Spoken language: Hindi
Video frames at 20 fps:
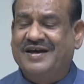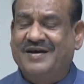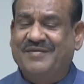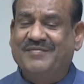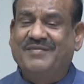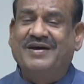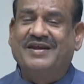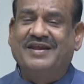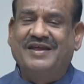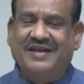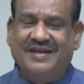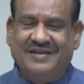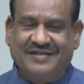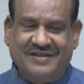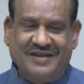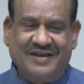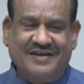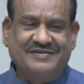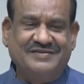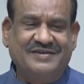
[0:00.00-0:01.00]
हमारे
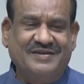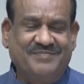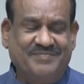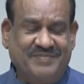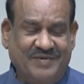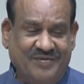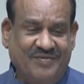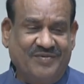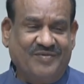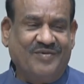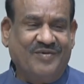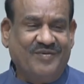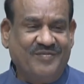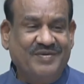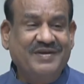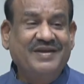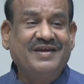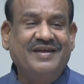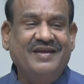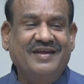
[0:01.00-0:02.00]
ऐतिहासिक पलों को
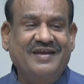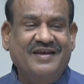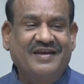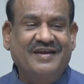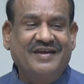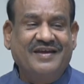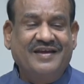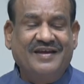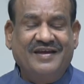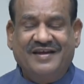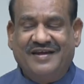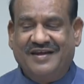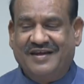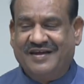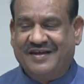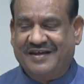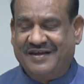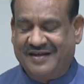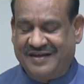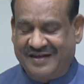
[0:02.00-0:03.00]
भी
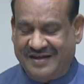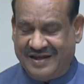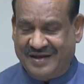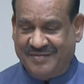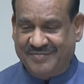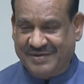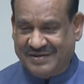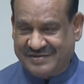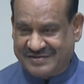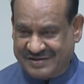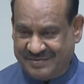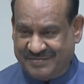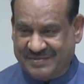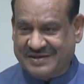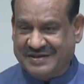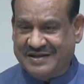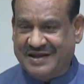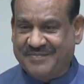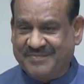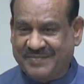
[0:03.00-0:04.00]
हमें
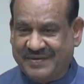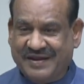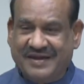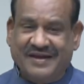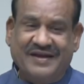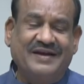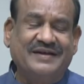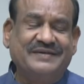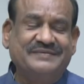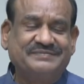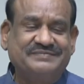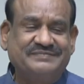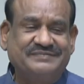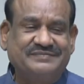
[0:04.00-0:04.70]
समझना पड़ेगा